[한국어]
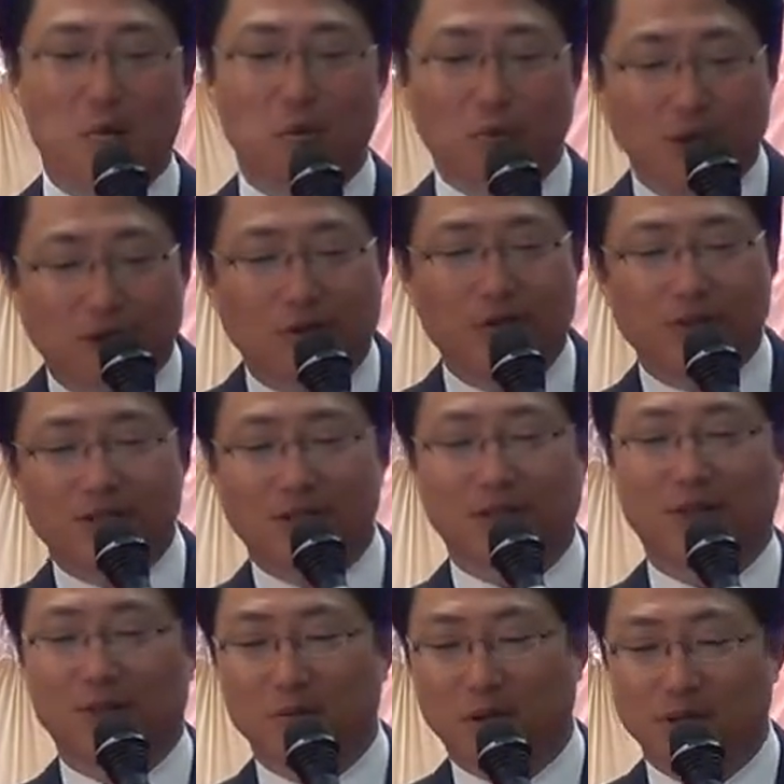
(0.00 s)

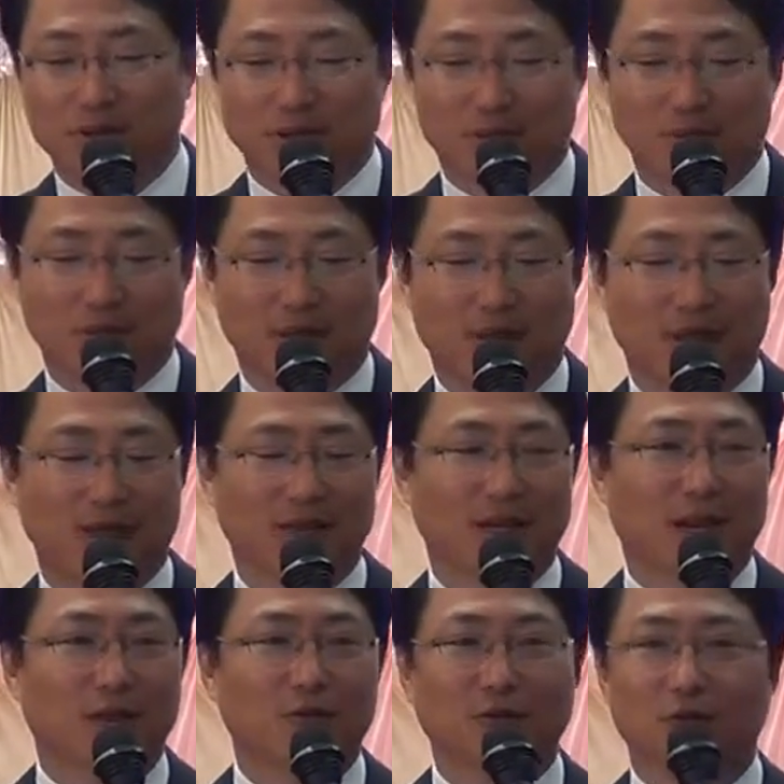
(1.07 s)
미국적인 명절입니다. 근데
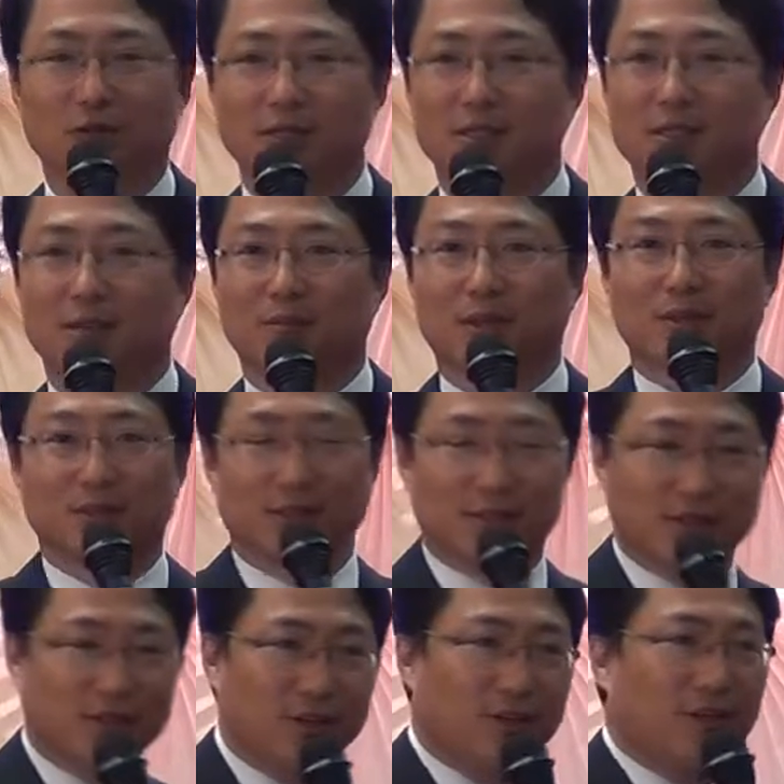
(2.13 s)
한국은 이제
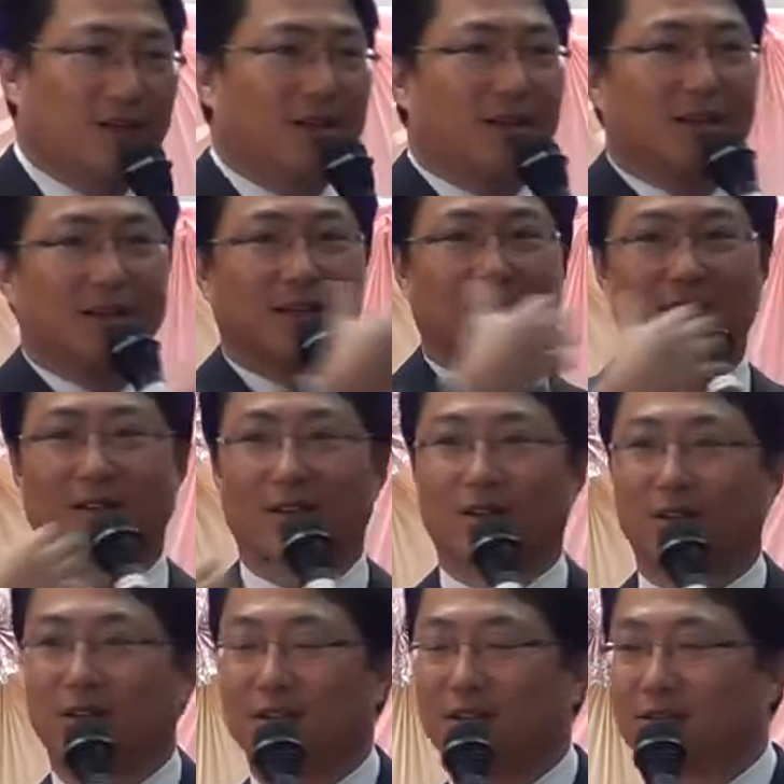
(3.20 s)
미국에서
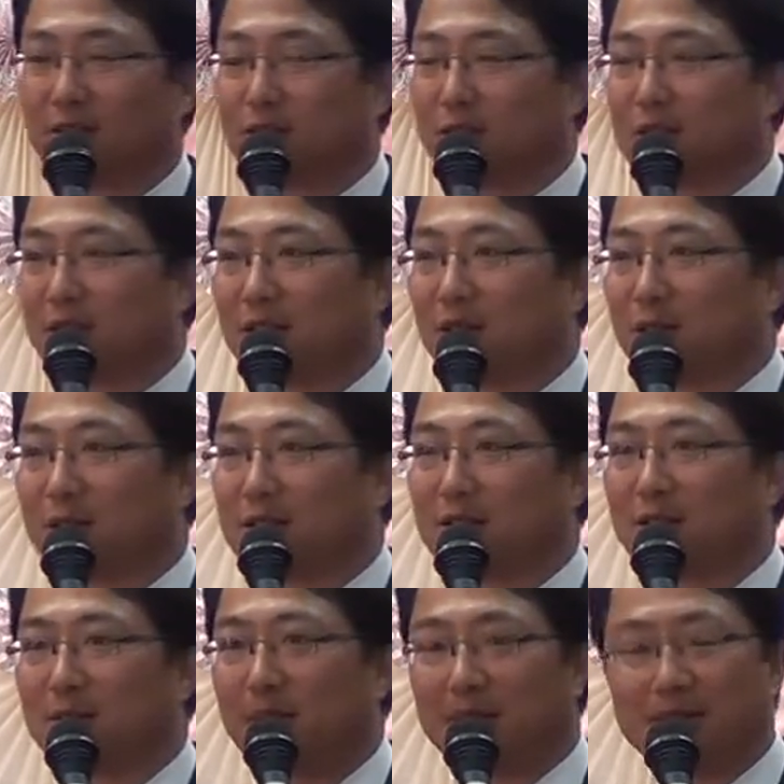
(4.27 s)
어, 선교사들이
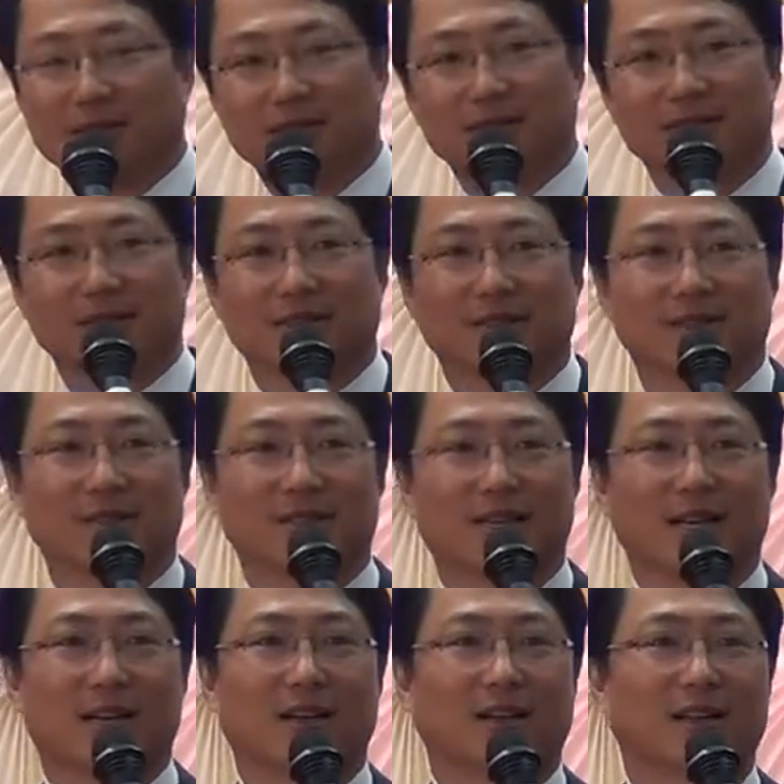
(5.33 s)
와서 받은
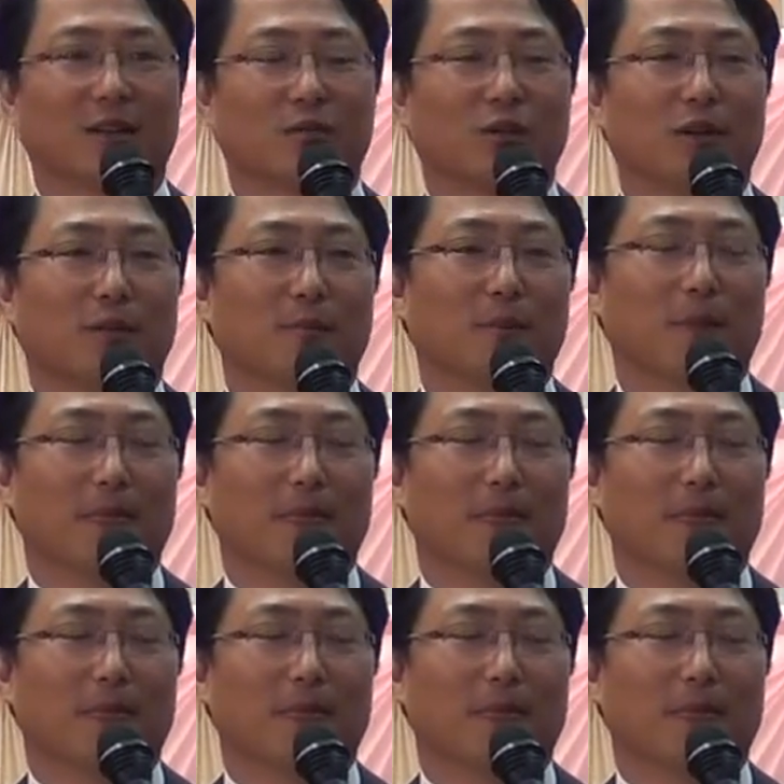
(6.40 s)
나라기 때문에